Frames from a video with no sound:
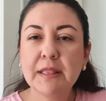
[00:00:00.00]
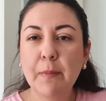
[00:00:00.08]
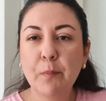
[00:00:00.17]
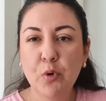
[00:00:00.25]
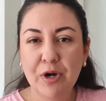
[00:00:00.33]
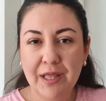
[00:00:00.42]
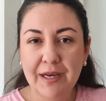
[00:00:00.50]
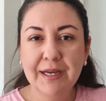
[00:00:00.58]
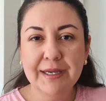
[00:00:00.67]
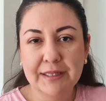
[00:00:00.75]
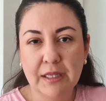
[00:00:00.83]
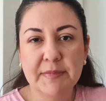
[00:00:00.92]
temporada en
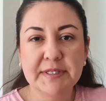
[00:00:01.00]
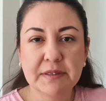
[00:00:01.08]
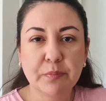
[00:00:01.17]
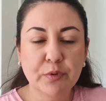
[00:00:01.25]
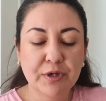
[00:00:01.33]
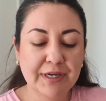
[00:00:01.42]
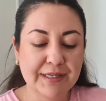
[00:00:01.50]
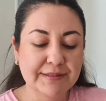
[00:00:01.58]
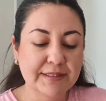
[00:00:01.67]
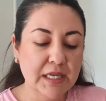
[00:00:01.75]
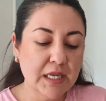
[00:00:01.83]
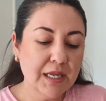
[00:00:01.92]
la que también se ponen
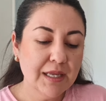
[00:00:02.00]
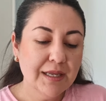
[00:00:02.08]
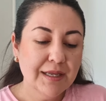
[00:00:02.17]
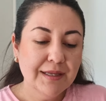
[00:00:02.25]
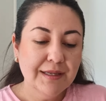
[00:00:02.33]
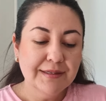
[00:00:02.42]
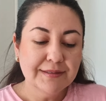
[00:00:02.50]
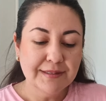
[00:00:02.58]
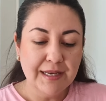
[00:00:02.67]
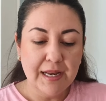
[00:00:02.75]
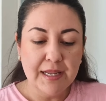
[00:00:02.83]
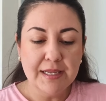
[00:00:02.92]
así,
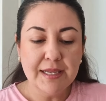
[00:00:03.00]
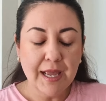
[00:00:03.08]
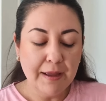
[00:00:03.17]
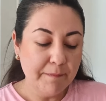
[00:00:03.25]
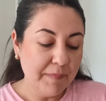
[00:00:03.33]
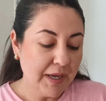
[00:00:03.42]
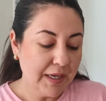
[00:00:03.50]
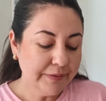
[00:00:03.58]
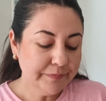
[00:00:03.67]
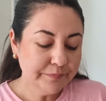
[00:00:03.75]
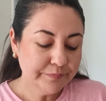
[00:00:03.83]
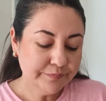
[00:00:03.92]
se le
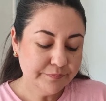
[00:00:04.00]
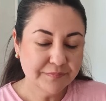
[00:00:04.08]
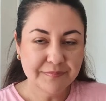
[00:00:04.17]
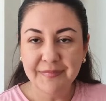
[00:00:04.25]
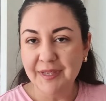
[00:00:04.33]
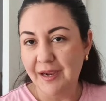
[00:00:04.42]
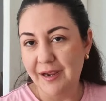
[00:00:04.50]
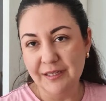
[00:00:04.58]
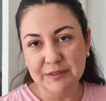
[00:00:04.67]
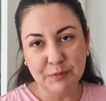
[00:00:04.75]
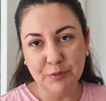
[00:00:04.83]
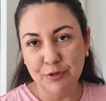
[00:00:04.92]
llama, ahí
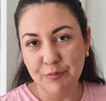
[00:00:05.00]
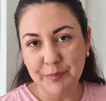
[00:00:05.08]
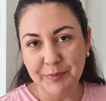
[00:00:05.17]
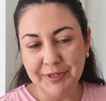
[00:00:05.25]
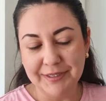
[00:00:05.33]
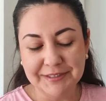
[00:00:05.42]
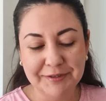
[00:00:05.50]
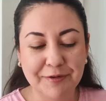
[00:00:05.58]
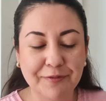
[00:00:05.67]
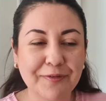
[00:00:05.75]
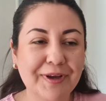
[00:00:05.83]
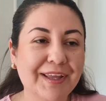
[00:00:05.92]
les pongo el nombre porque ya se
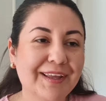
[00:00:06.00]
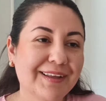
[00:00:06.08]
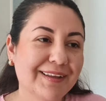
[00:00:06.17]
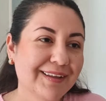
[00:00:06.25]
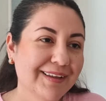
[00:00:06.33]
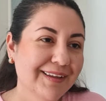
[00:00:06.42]
fue,